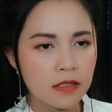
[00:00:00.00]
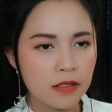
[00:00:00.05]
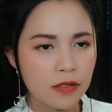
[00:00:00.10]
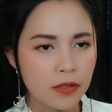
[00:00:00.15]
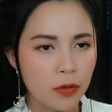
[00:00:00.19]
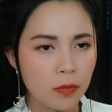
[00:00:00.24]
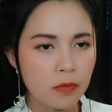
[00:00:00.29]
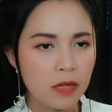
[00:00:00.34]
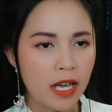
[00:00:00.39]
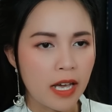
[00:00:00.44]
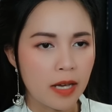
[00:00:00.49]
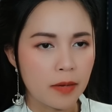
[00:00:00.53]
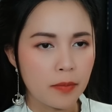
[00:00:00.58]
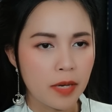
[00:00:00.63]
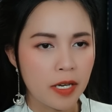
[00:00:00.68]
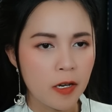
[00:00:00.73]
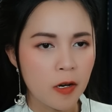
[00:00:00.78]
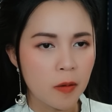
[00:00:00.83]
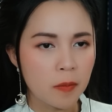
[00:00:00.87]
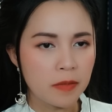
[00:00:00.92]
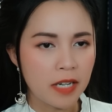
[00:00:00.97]
Đúng là
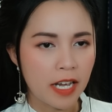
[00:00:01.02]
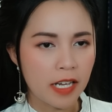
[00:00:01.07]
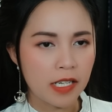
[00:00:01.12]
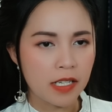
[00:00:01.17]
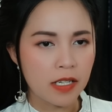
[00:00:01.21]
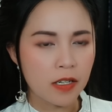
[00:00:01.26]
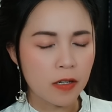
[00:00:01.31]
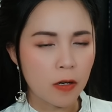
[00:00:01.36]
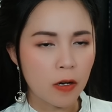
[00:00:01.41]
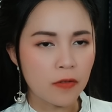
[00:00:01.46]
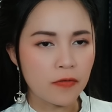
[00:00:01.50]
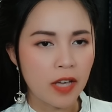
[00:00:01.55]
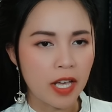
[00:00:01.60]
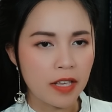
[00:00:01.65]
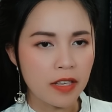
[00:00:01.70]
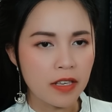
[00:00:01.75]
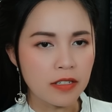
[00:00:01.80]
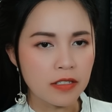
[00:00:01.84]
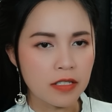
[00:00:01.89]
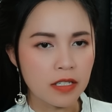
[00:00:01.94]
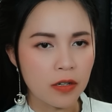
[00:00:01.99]
mấy hôm nay có vẻ
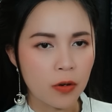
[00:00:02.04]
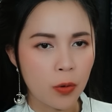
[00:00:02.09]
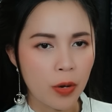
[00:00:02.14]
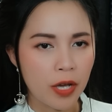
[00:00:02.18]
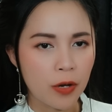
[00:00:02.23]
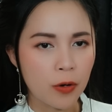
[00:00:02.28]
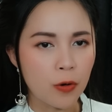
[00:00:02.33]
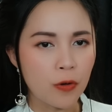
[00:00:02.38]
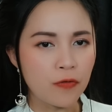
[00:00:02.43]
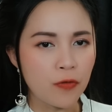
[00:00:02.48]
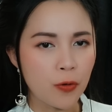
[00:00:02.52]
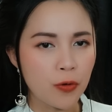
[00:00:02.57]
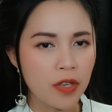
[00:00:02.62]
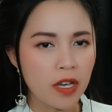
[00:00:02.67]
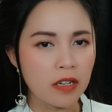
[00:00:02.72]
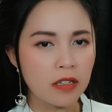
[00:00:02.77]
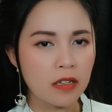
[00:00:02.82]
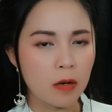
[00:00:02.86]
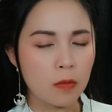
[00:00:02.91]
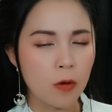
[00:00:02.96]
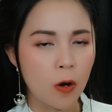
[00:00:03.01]
như sức khỏe của phu
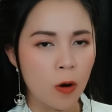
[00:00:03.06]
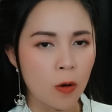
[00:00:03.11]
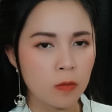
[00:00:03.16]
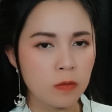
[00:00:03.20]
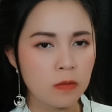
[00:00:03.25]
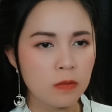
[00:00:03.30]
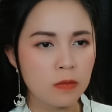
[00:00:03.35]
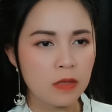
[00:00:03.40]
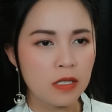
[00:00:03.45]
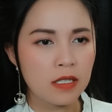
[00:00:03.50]
nhân không ổn.